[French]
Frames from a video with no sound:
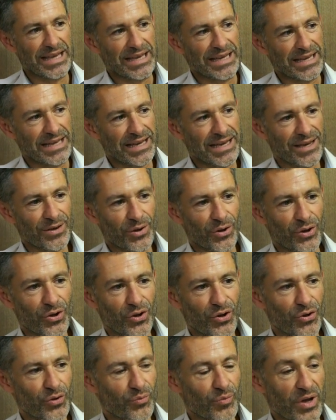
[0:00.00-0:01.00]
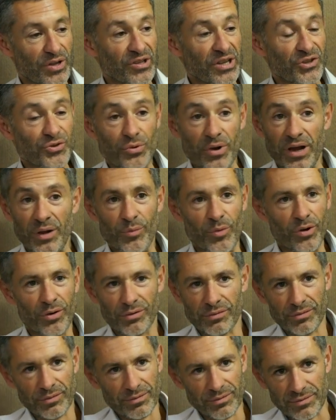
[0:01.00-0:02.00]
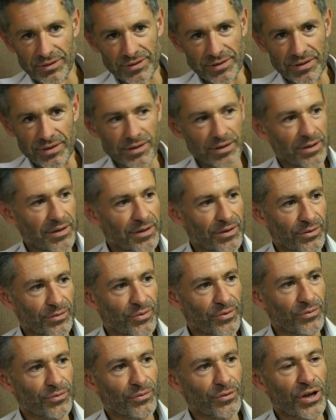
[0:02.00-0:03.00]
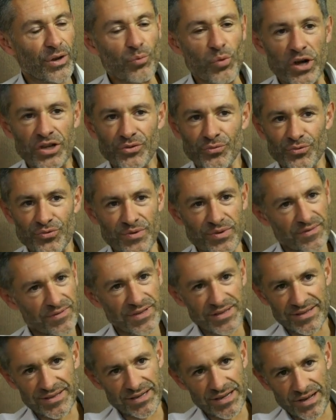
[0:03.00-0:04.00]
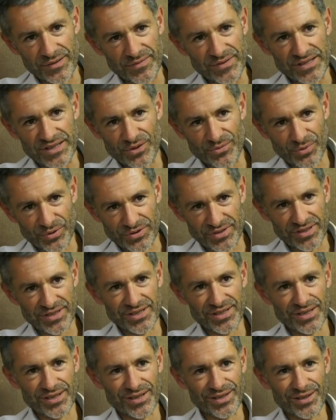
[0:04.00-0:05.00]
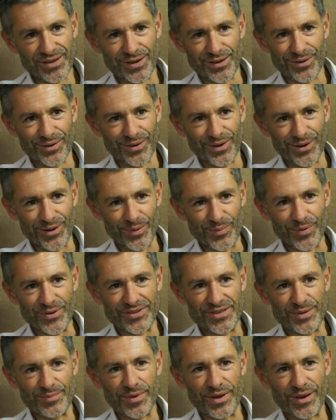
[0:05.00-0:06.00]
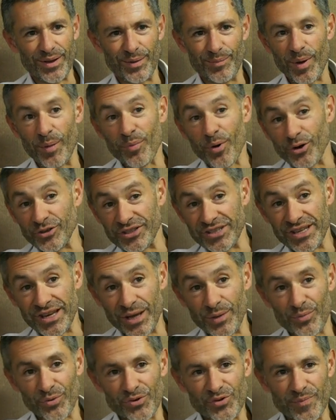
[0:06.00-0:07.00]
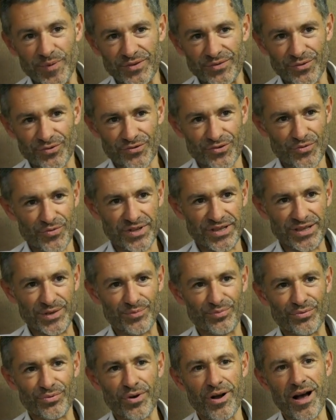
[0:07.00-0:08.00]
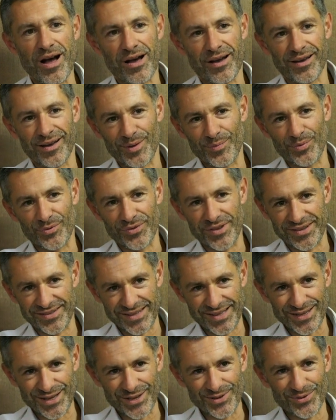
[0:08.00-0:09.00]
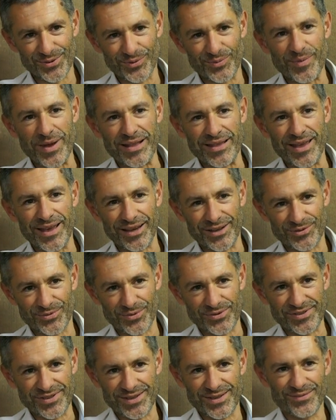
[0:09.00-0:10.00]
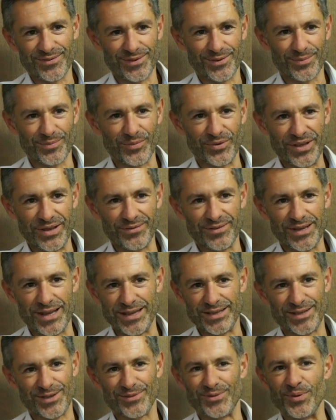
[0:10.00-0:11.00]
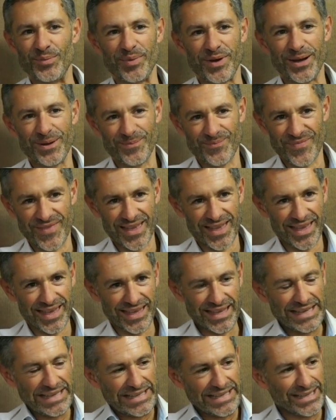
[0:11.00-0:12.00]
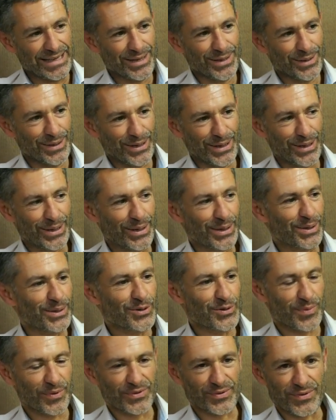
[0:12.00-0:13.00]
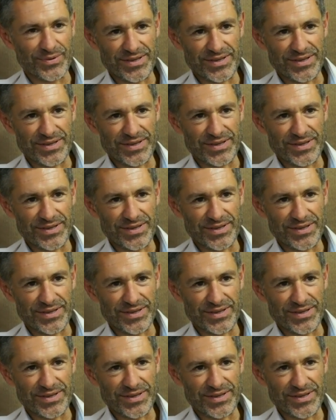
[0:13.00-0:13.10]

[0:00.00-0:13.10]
et euh, bah, naturellement, euh, euh, les, mois qui ont suivi, c'est la physique quantique qui a commencé à m'apporter des réponses, parce que celui qui pourra répondre à cette question de manière exhaustive, à mon avis, n'existe pas. je pense que